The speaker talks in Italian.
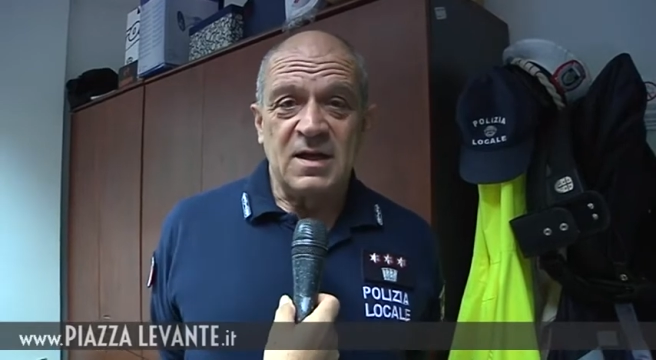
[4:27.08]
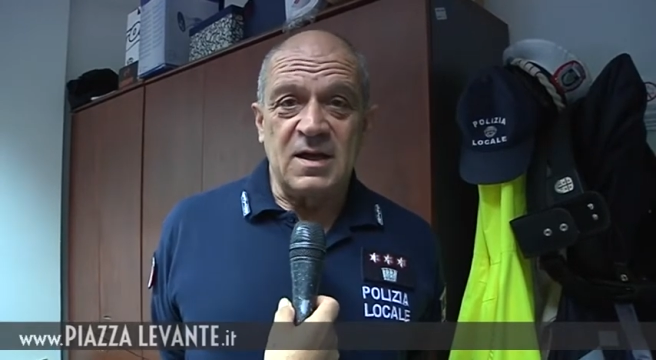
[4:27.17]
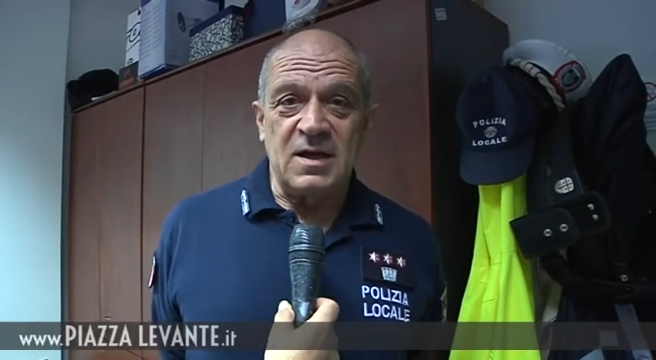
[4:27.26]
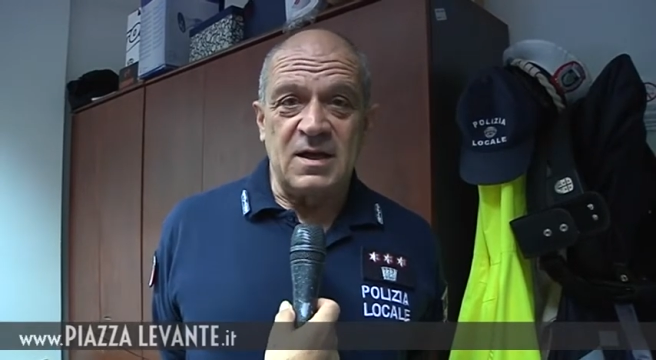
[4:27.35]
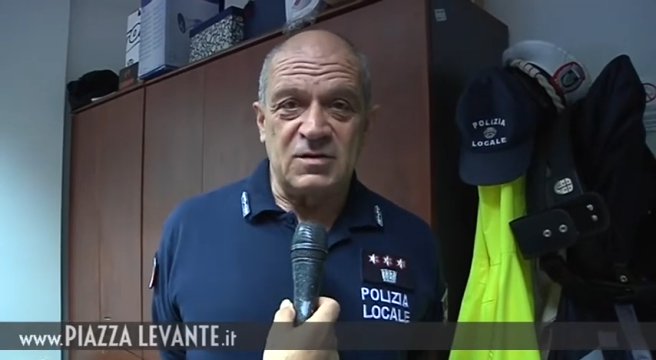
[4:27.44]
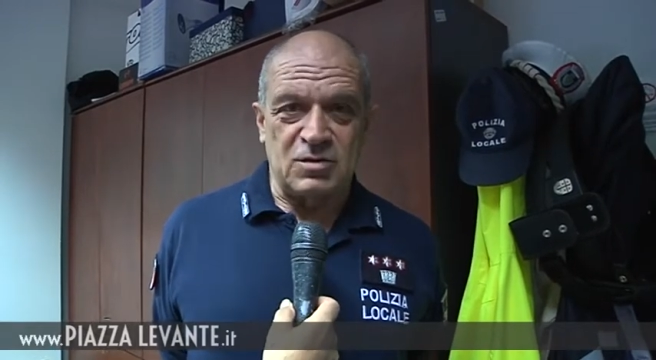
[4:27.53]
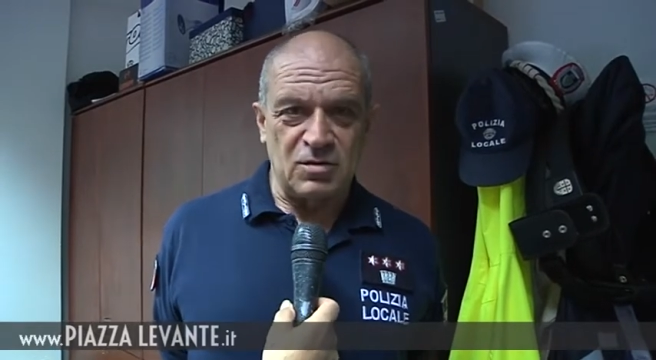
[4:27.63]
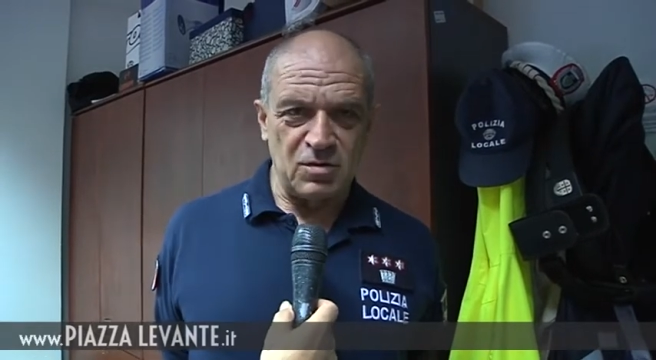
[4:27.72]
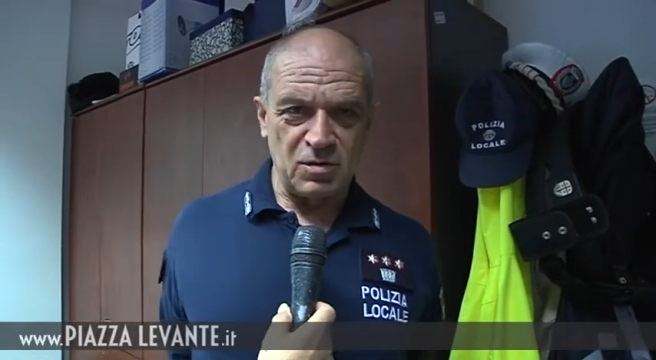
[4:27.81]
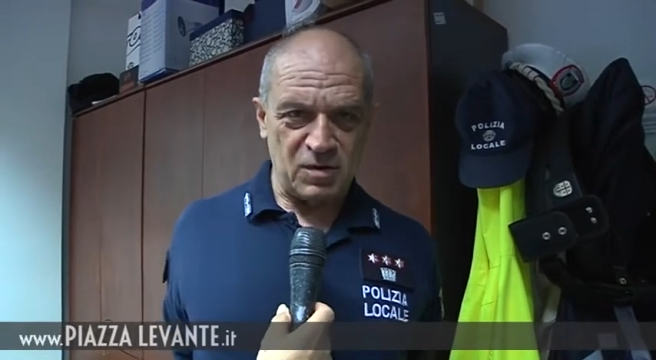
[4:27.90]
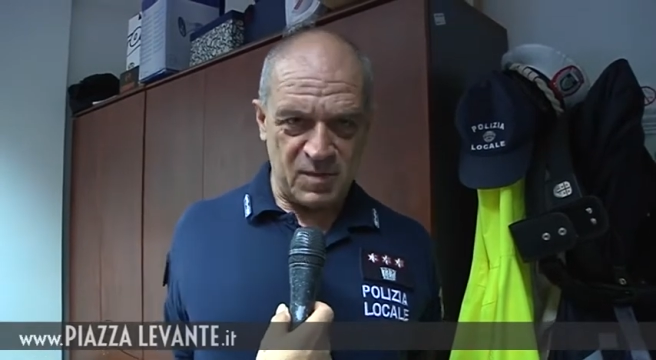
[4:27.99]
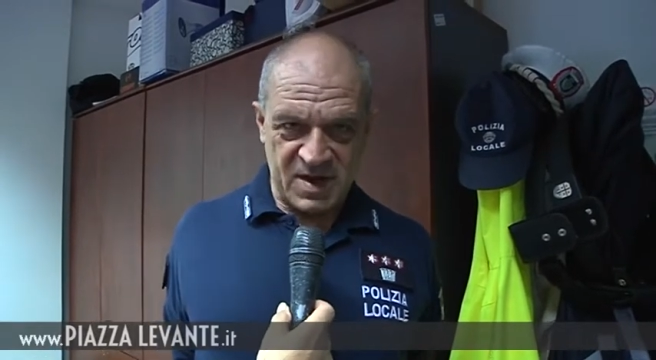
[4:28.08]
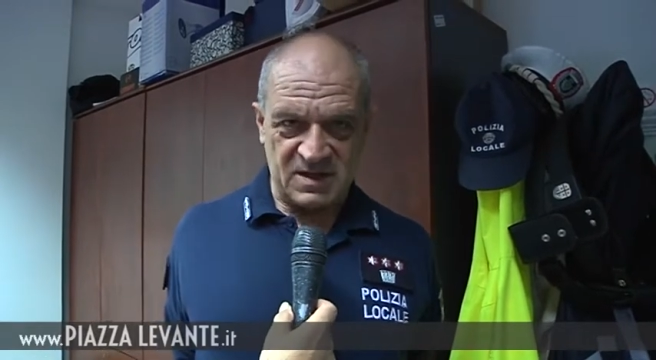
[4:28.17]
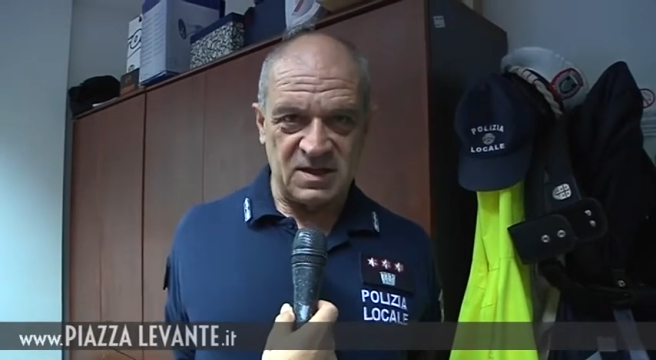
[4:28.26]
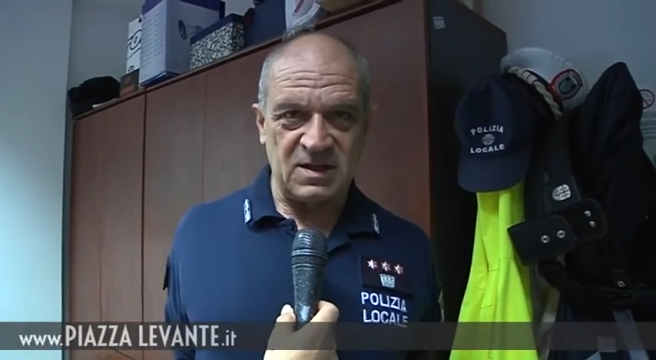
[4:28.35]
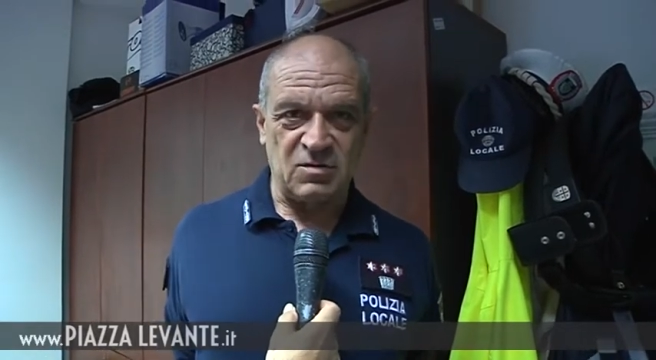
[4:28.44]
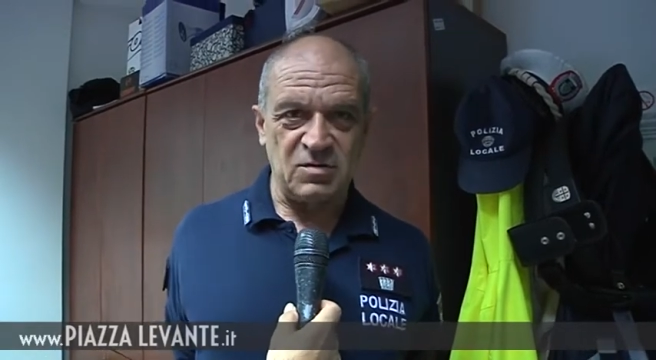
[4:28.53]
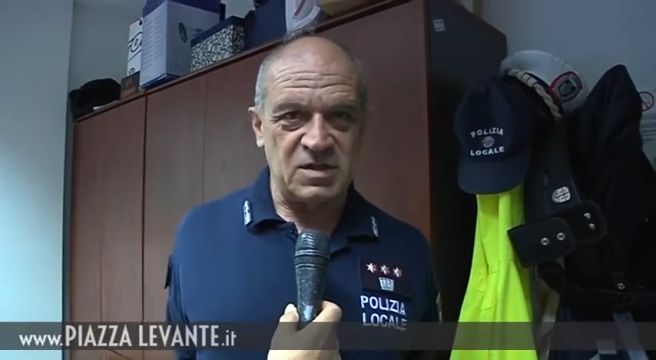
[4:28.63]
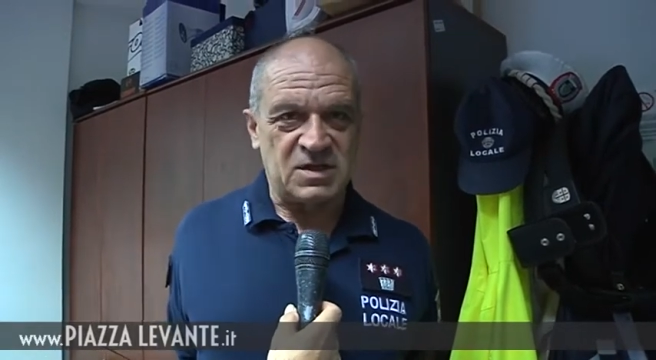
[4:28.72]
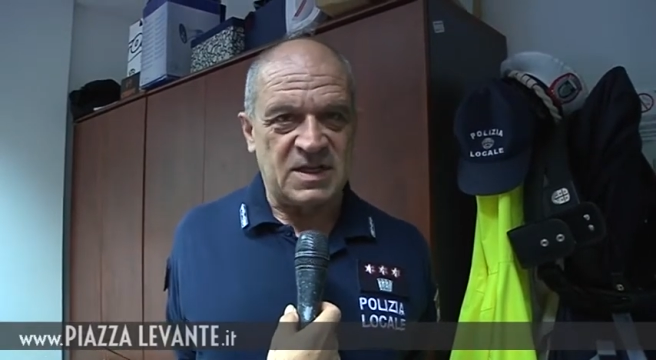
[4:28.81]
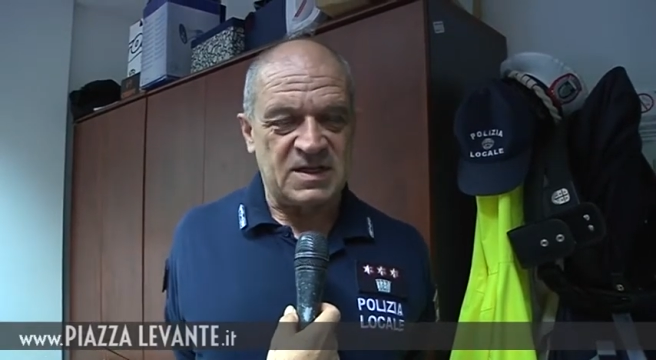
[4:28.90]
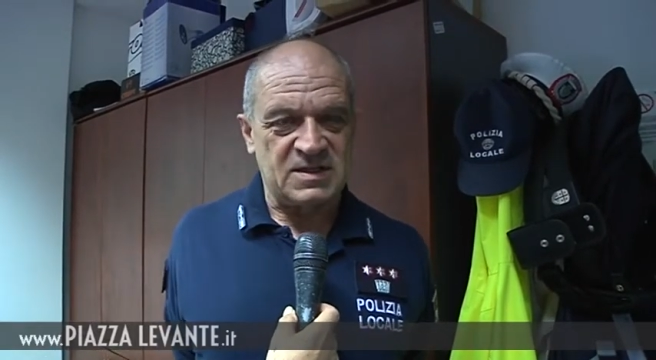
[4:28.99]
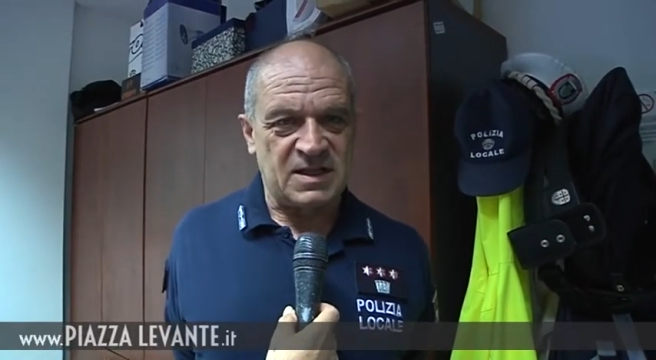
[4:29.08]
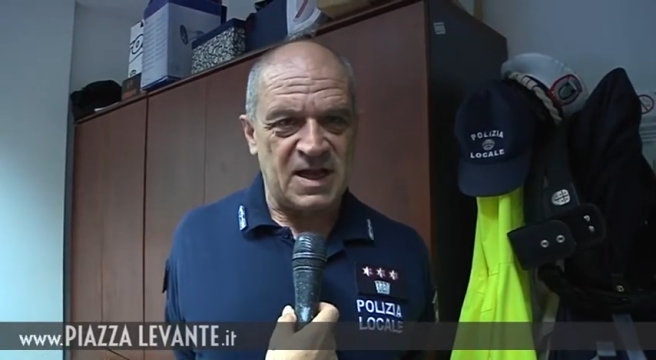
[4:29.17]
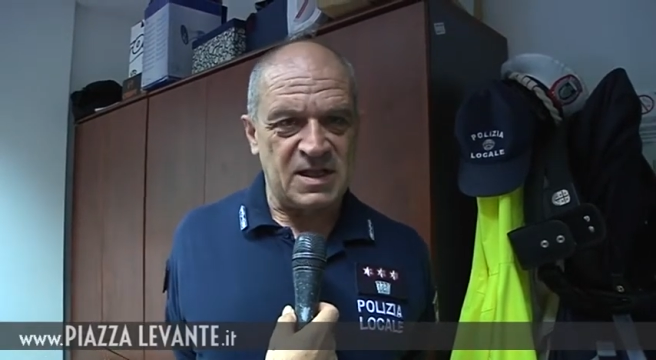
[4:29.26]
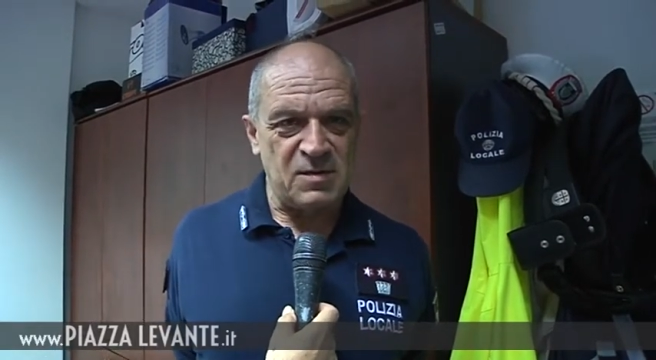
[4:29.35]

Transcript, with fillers: Eh, sono normati dal codice della strada